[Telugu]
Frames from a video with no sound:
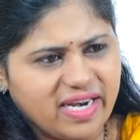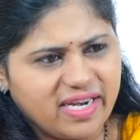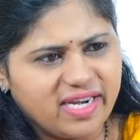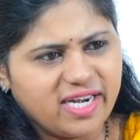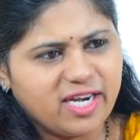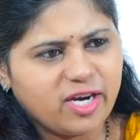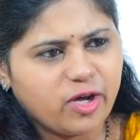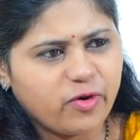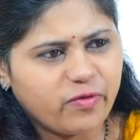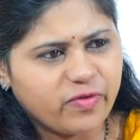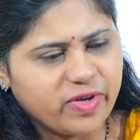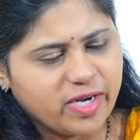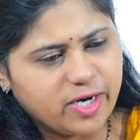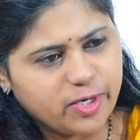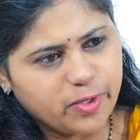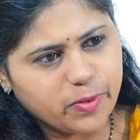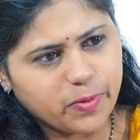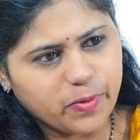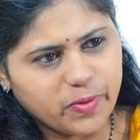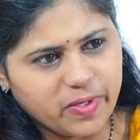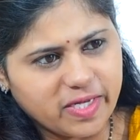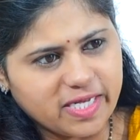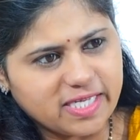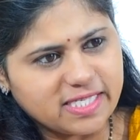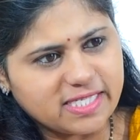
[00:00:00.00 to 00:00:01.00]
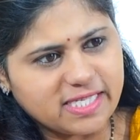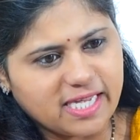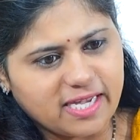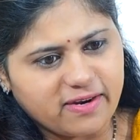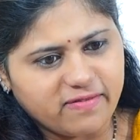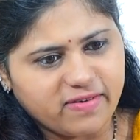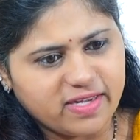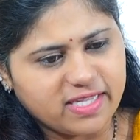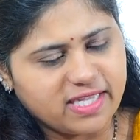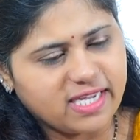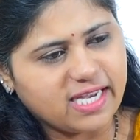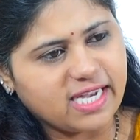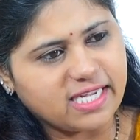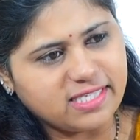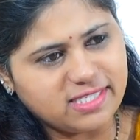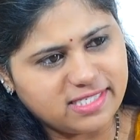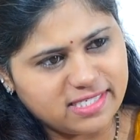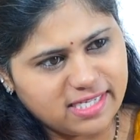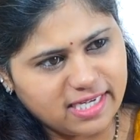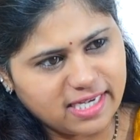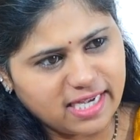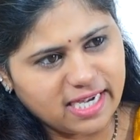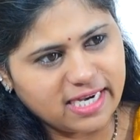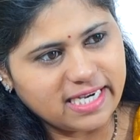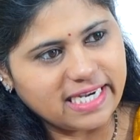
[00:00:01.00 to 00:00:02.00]
వన్ అండ్ హాఫ్ ఇయర్ టూ ఇయర్స్ తర్వాత
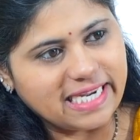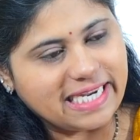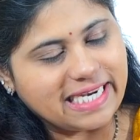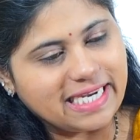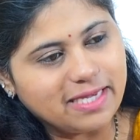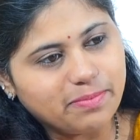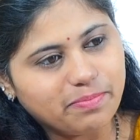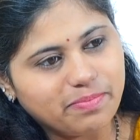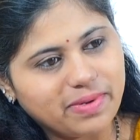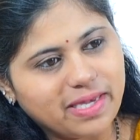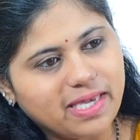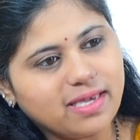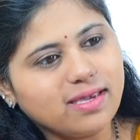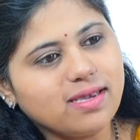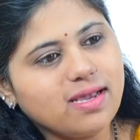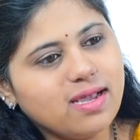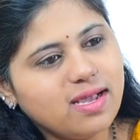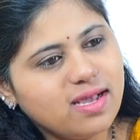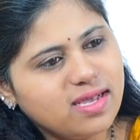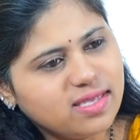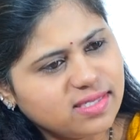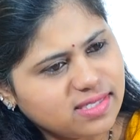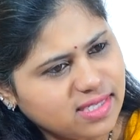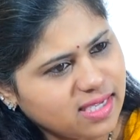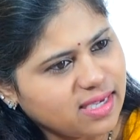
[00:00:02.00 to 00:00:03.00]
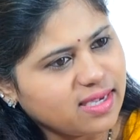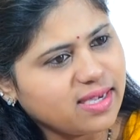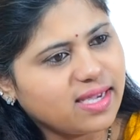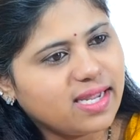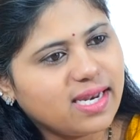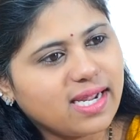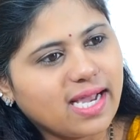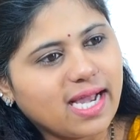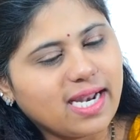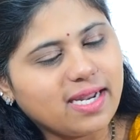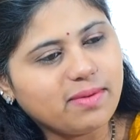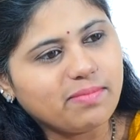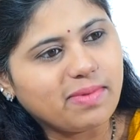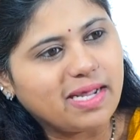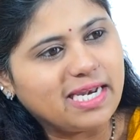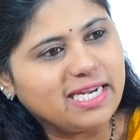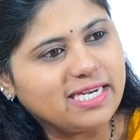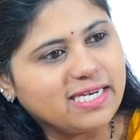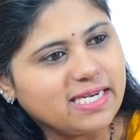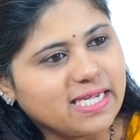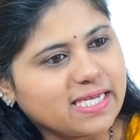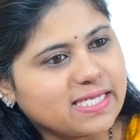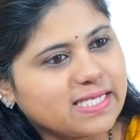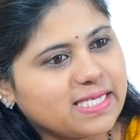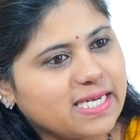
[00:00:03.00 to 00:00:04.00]
ఖచ్చితంగా టీడీపీ సింగిల్గానే
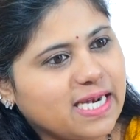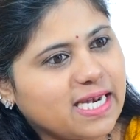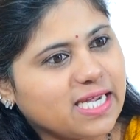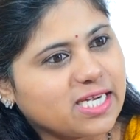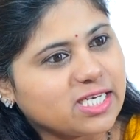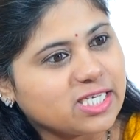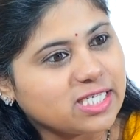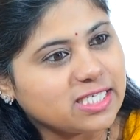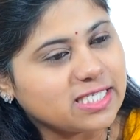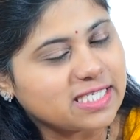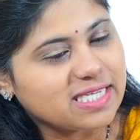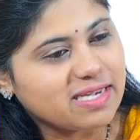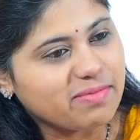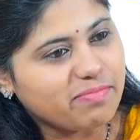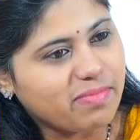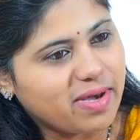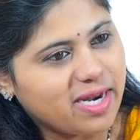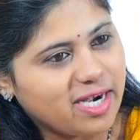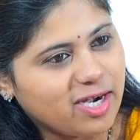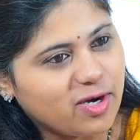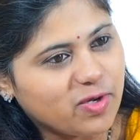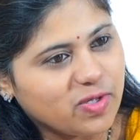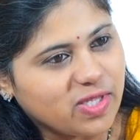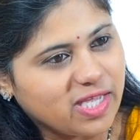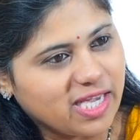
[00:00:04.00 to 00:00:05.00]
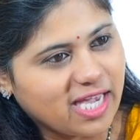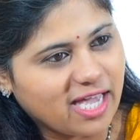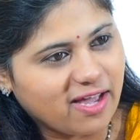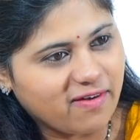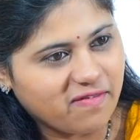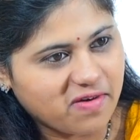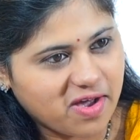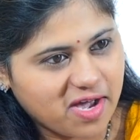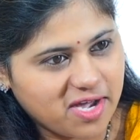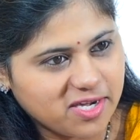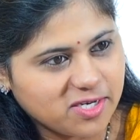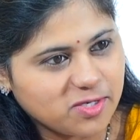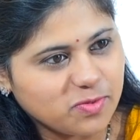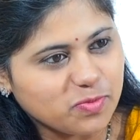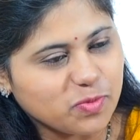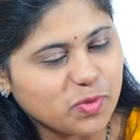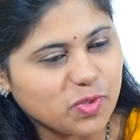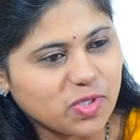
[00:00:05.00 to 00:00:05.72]
మళ్ళీ నెక్స్ట్ ఎలక్షన్స్కి బరిలో దిగే అవకాశం